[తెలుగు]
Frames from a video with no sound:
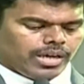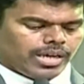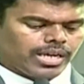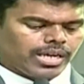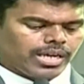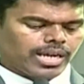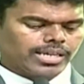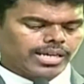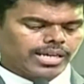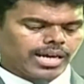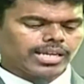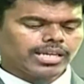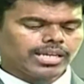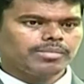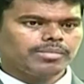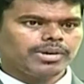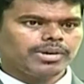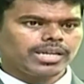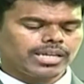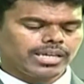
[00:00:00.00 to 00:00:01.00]
ఈనాటి
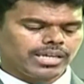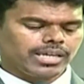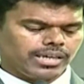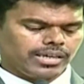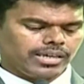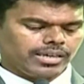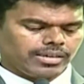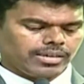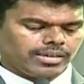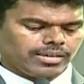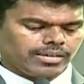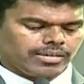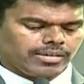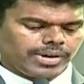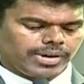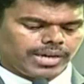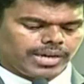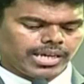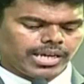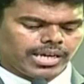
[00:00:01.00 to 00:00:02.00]
కార్యక్రమానికి
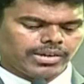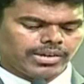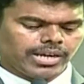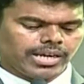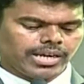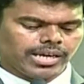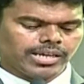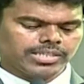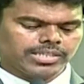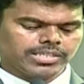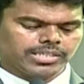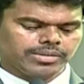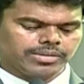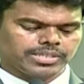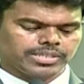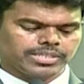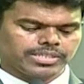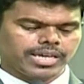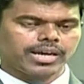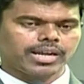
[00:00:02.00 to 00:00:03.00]
వేదికను అలంకరించిన
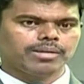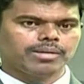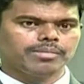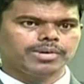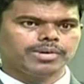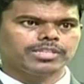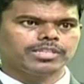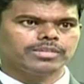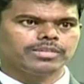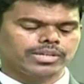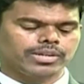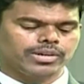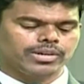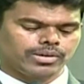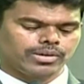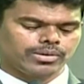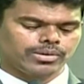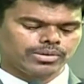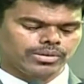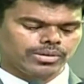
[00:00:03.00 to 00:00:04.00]
వివిధ శాఖల
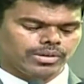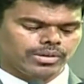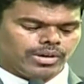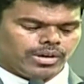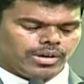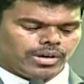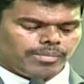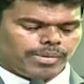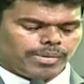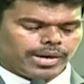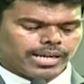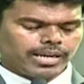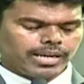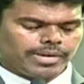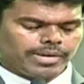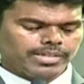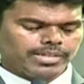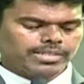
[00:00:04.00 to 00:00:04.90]
మంత్రివర్యులకు పార్లమెంట్